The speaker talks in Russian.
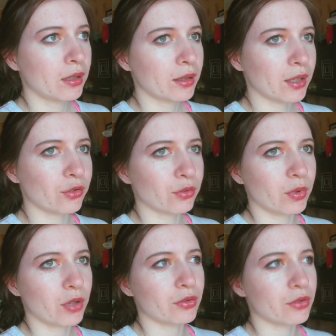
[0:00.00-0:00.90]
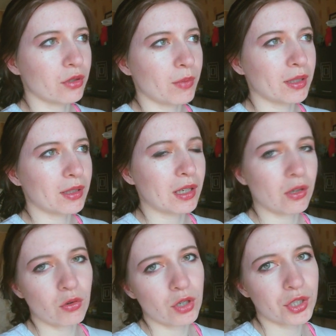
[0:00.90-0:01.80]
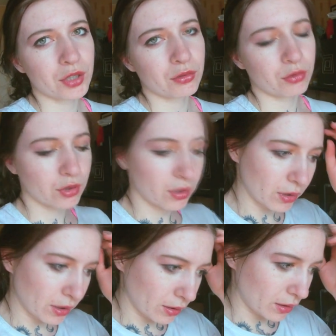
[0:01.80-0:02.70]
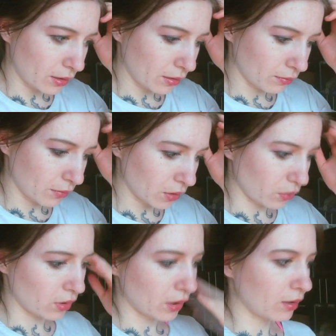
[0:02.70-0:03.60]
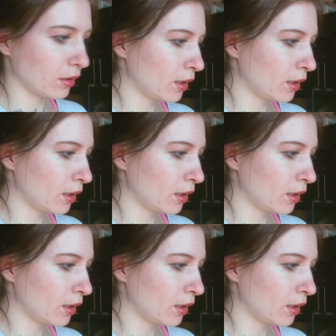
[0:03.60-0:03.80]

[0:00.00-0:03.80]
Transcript: Также он берет инструменты для кожи, это тоже довольно так много.